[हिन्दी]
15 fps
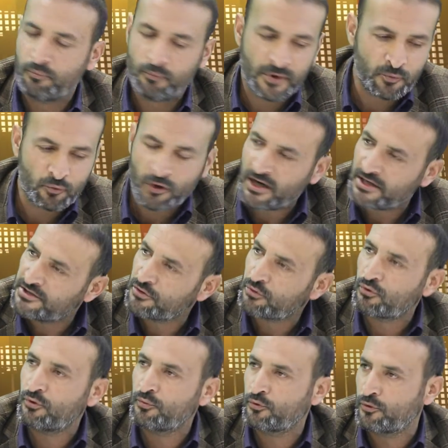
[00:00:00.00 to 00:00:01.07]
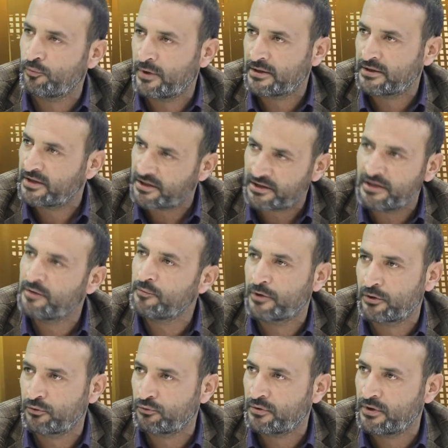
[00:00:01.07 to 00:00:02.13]
मैं महाजिर कौम को मान तस्लीम
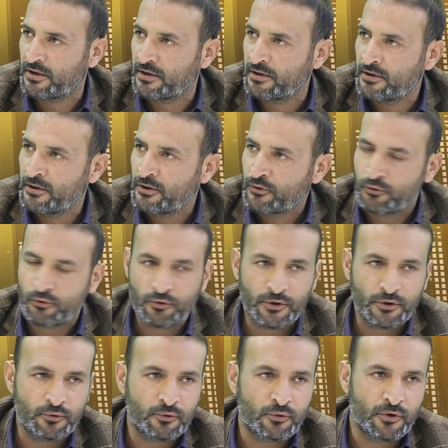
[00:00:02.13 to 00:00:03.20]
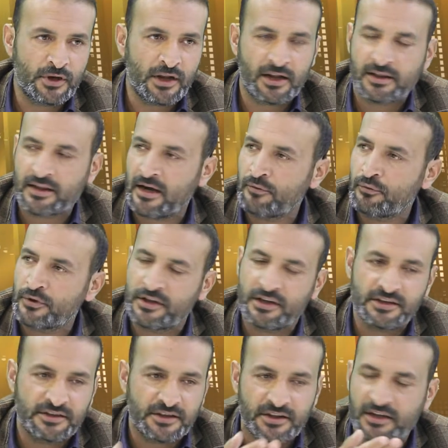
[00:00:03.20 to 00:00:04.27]
करूँगा ठीक क्योंकि उन्होंने अल्ताफ़
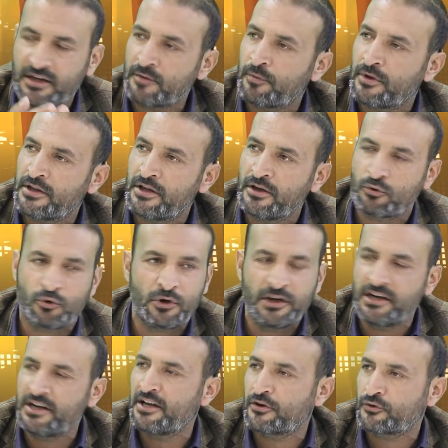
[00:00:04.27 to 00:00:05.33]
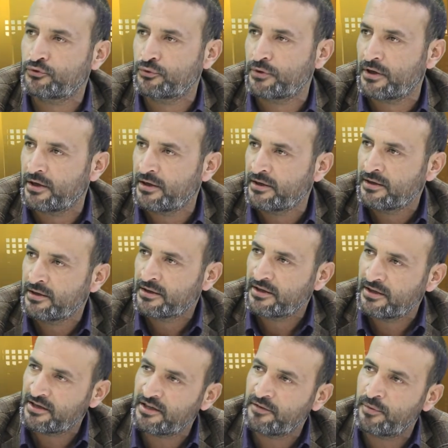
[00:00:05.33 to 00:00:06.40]
हुसैन जैसे एक बंदे को लीडर चुना
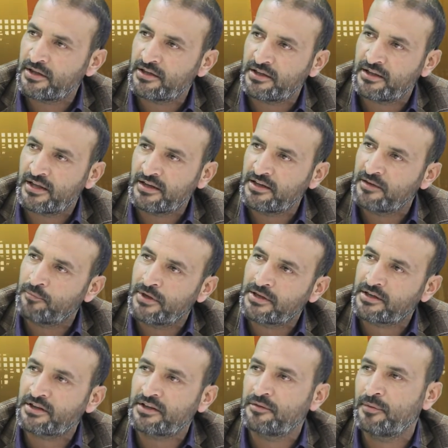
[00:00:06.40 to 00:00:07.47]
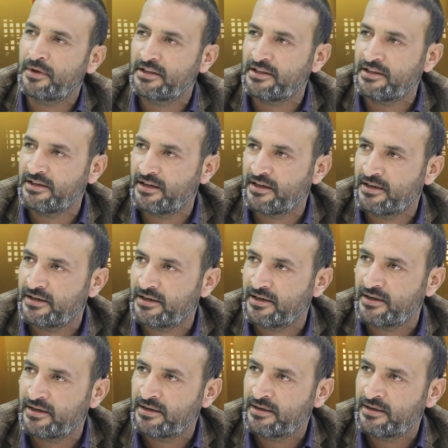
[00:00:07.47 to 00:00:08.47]
गिलगित बल्तिस्तान की बदकिस्मती यही है